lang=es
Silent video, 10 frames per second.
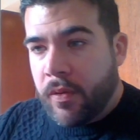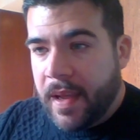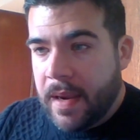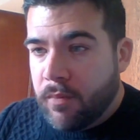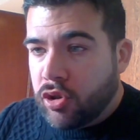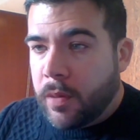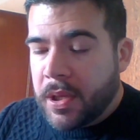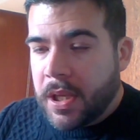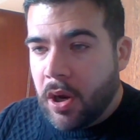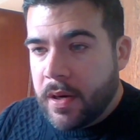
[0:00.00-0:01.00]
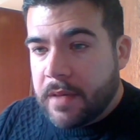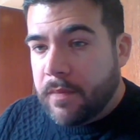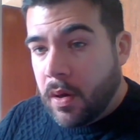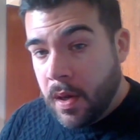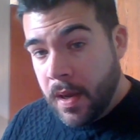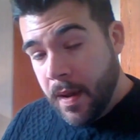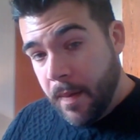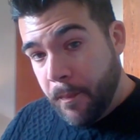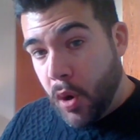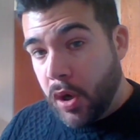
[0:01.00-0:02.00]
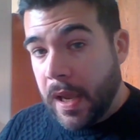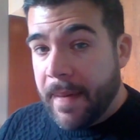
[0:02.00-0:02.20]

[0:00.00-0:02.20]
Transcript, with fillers: darle mucho protagonismo porque